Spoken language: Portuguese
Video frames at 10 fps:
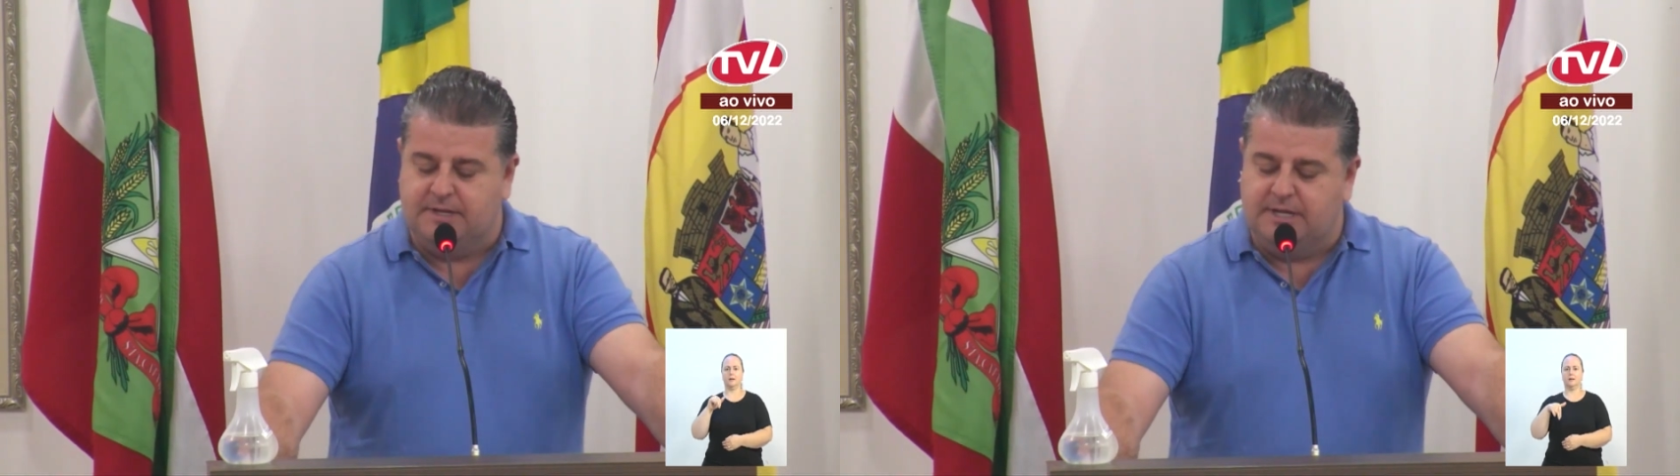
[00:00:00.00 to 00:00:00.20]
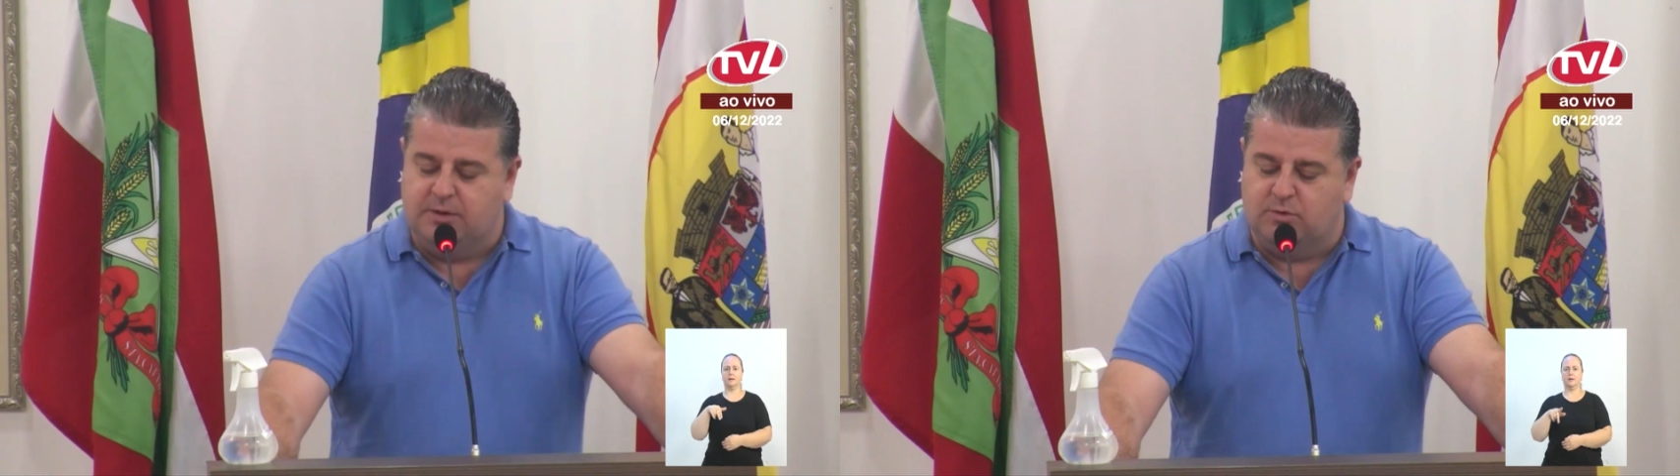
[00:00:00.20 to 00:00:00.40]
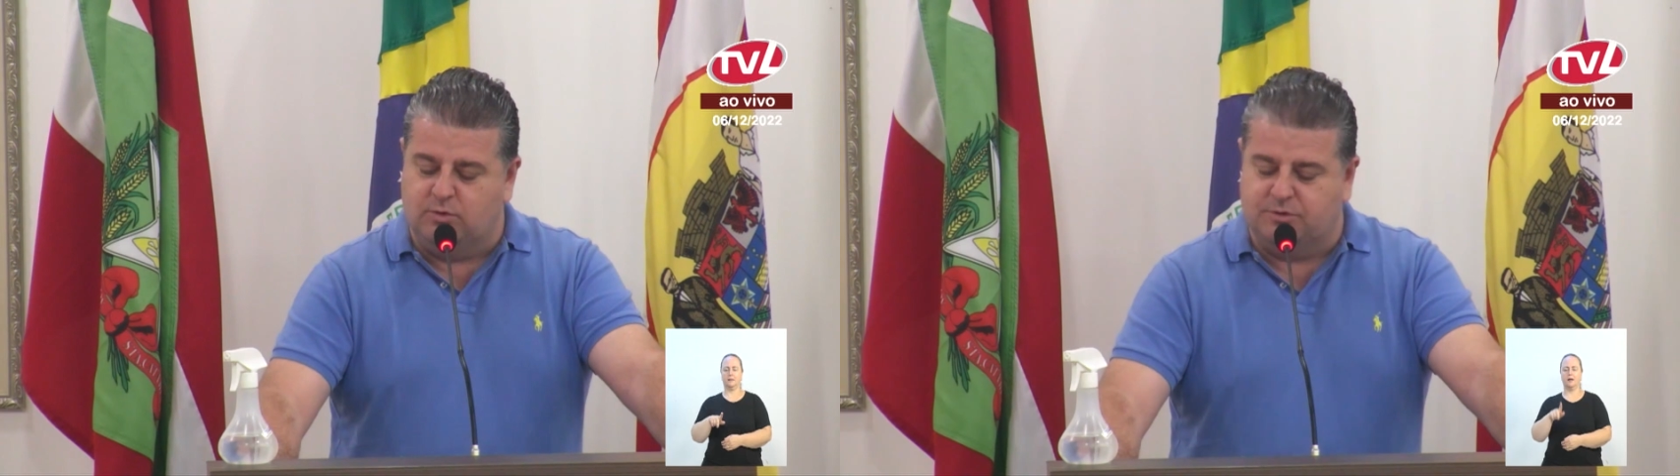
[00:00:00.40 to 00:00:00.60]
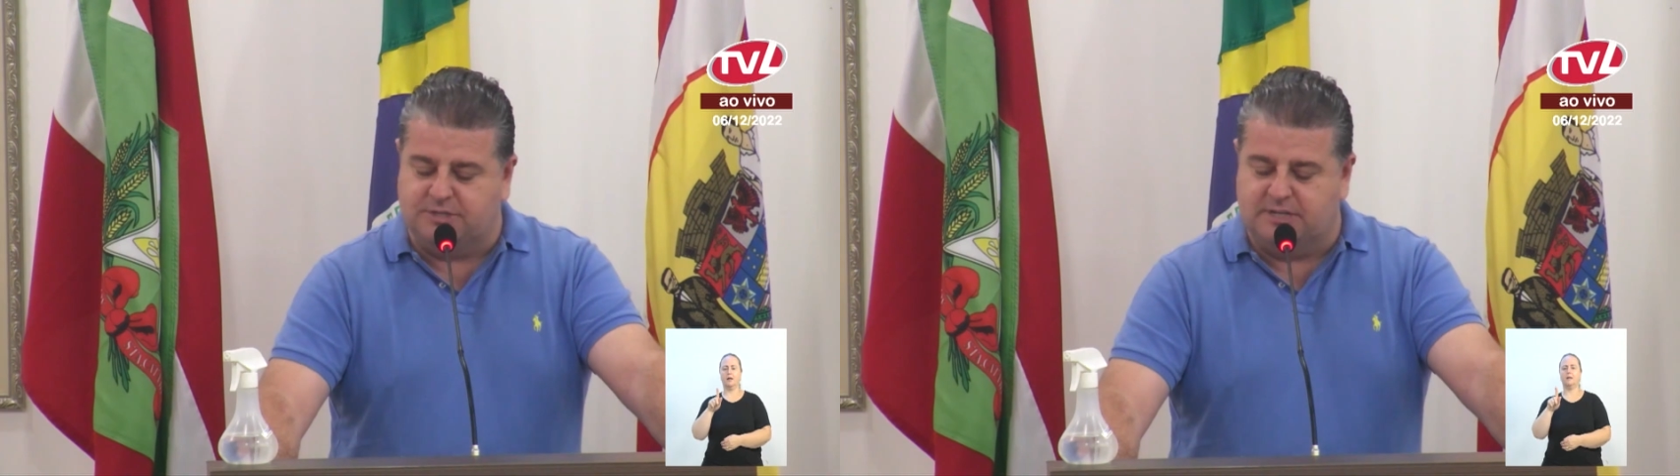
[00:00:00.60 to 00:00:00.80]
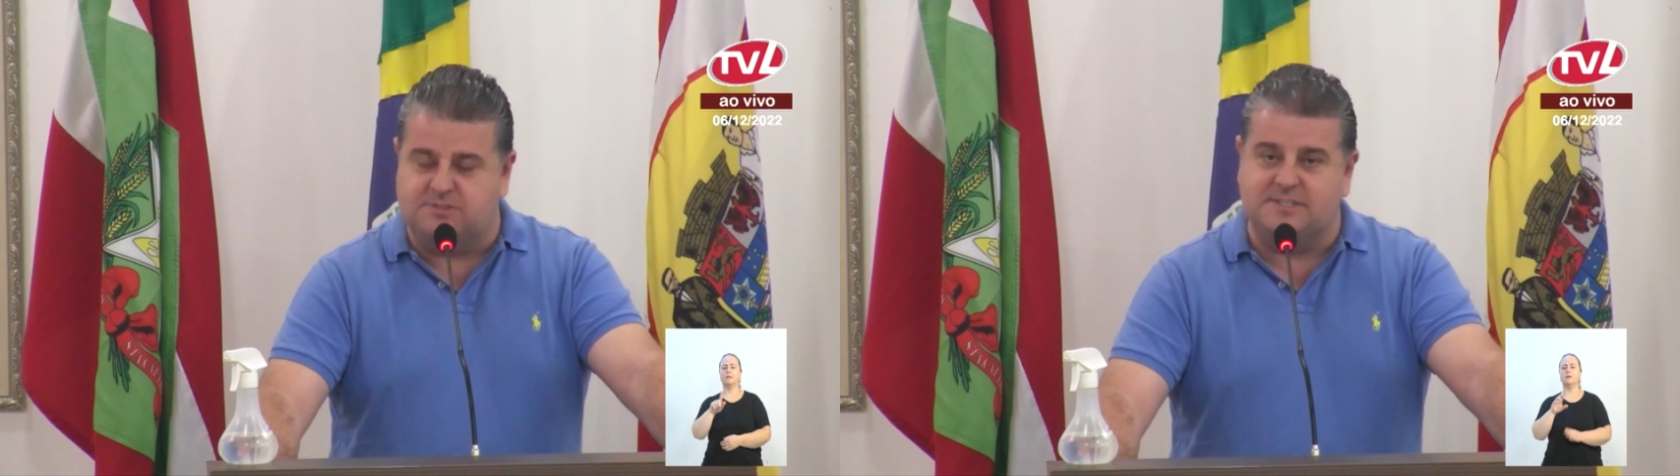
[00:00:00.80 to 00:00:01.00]
e o
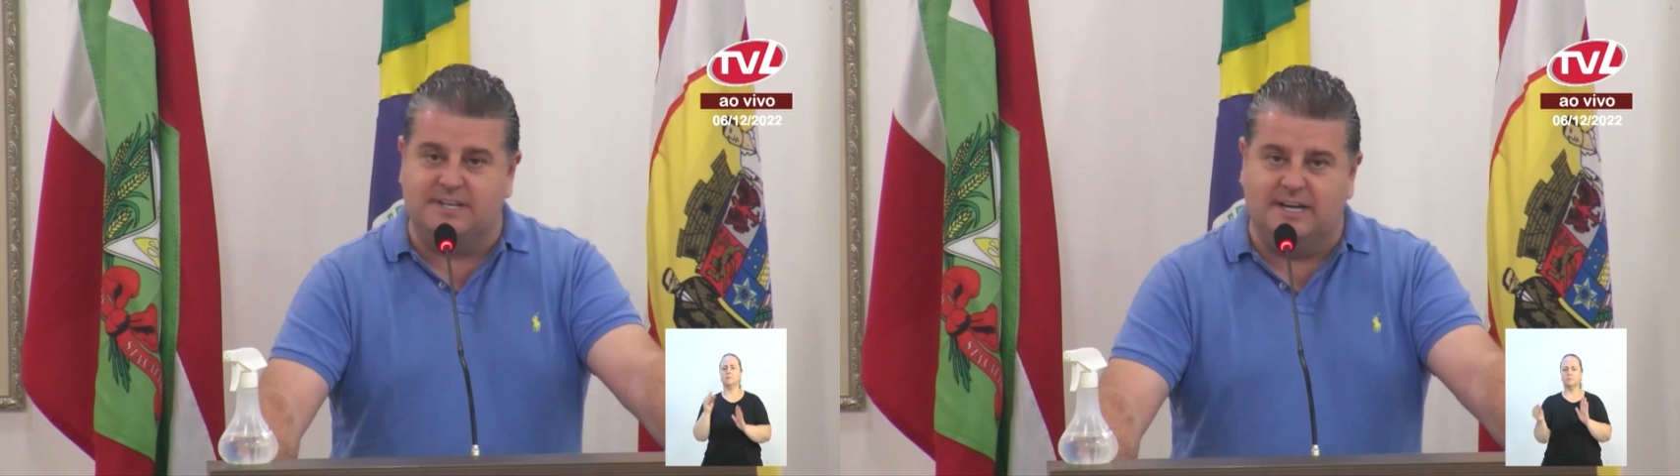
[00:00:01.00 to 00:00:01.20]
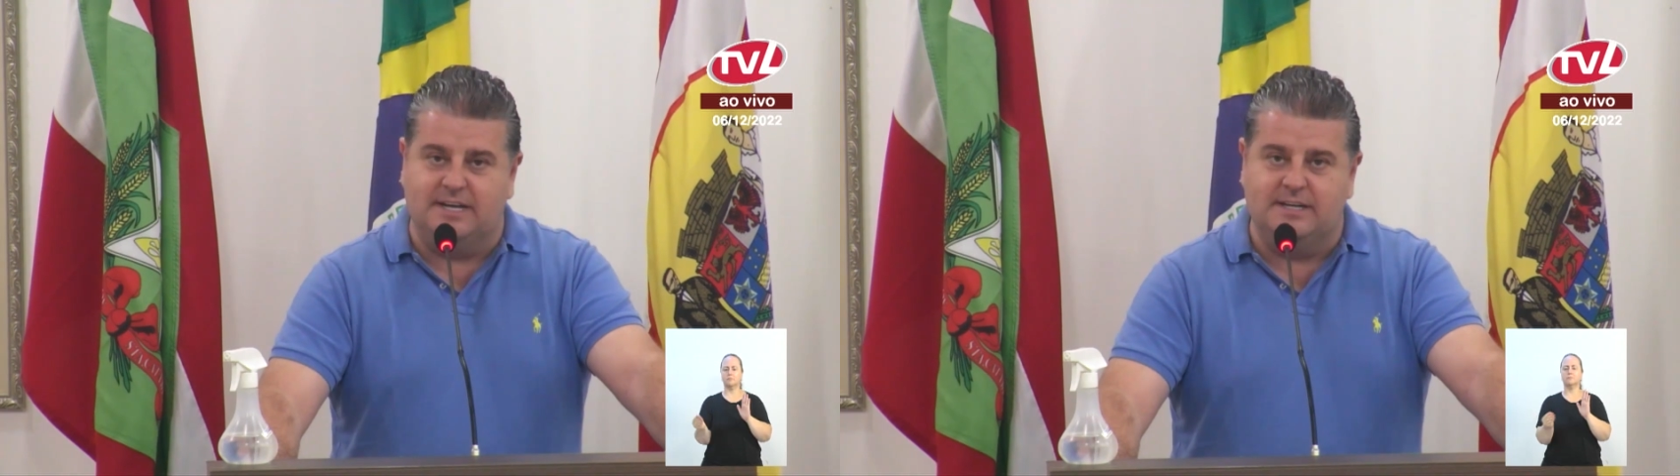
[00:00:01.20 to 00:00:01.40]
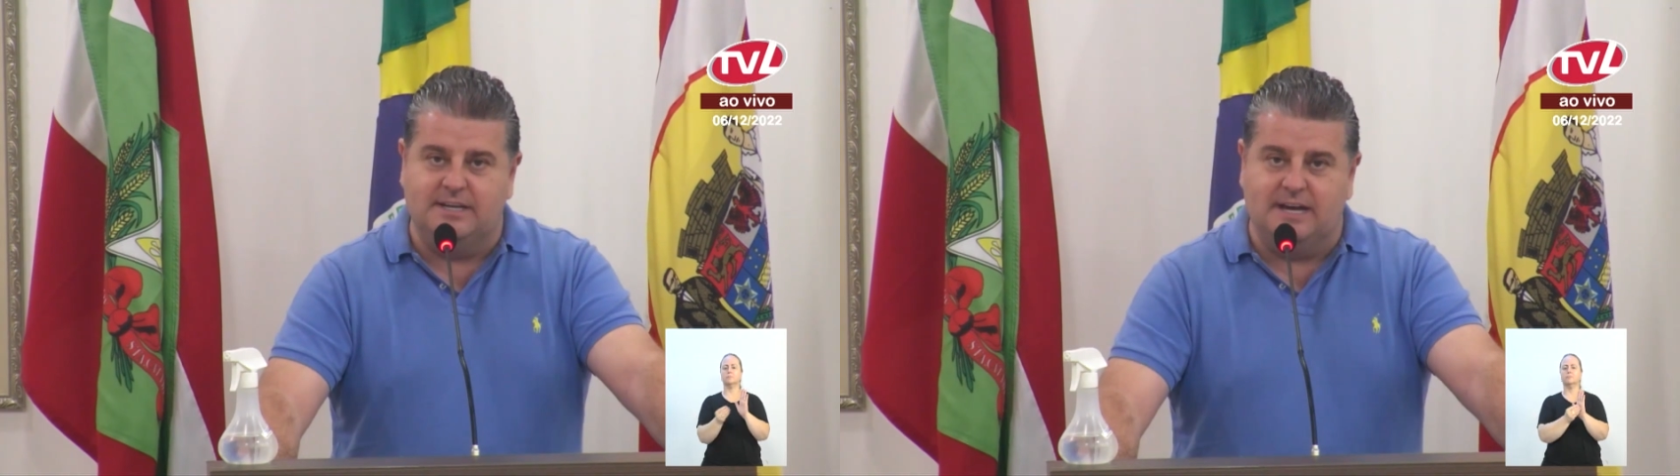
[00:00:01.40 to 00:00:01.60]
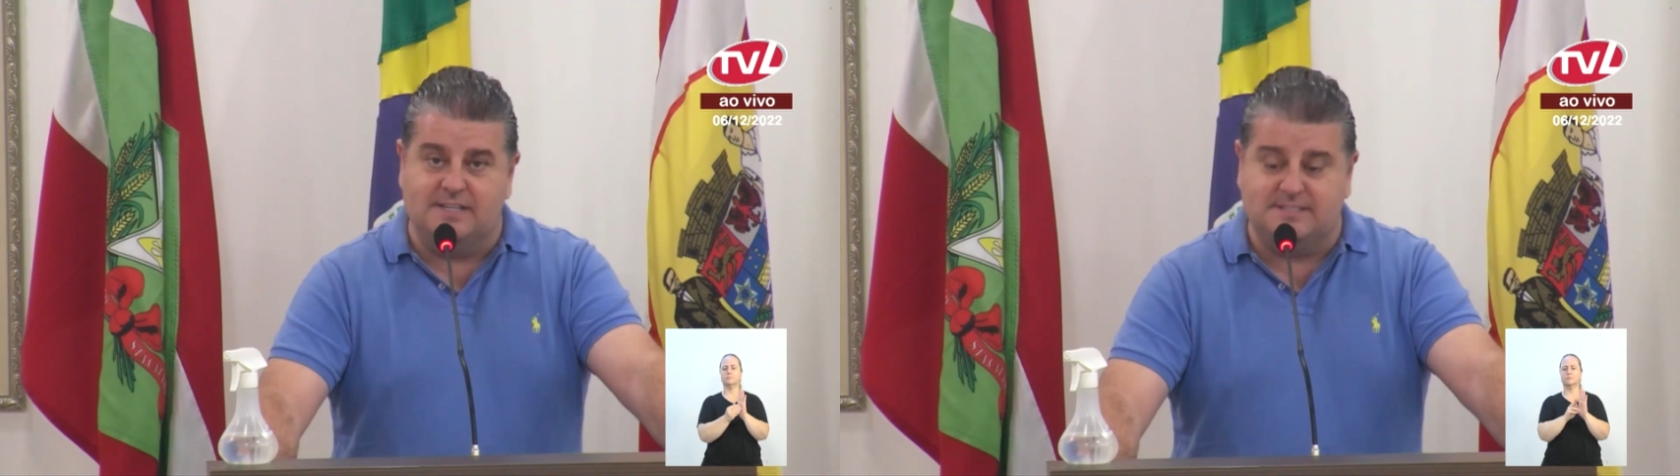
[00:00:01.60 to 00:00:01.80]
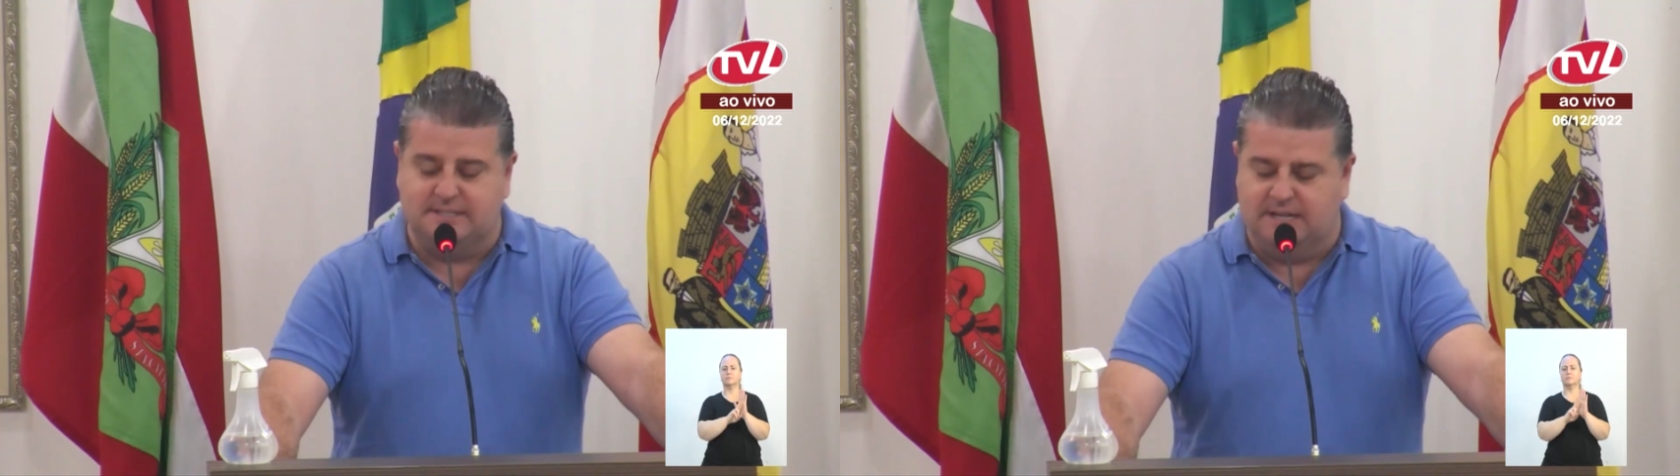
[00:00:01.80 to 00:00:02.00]
contrato será
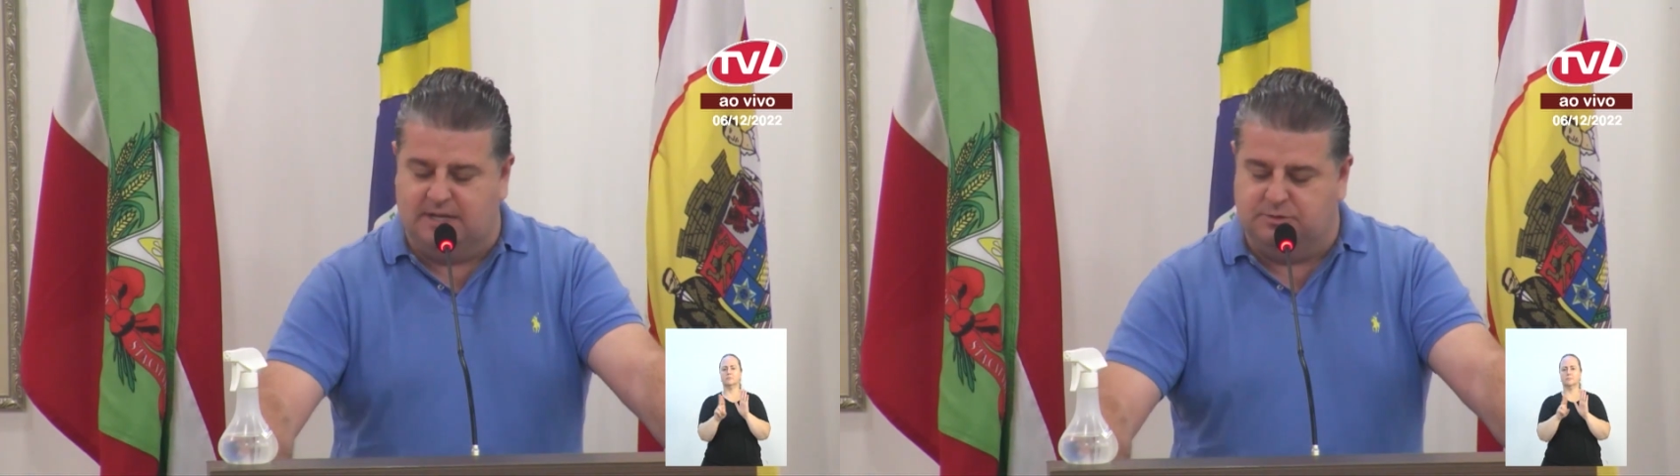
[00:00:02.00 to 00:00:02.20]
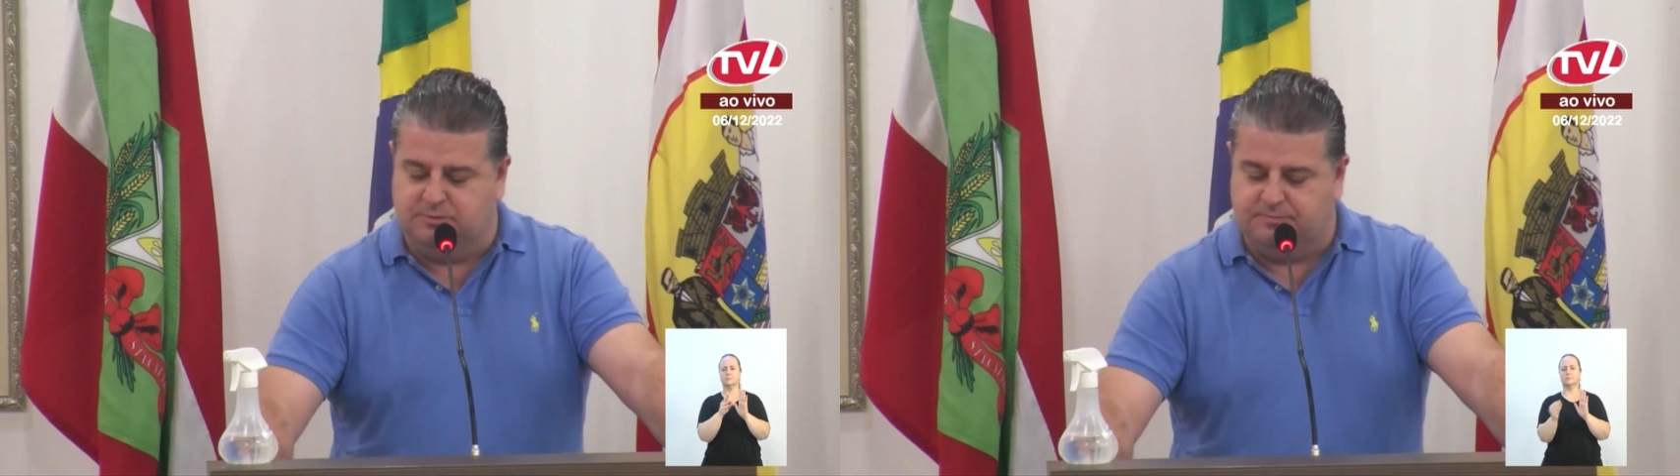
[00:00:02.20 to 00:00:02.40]
assinado.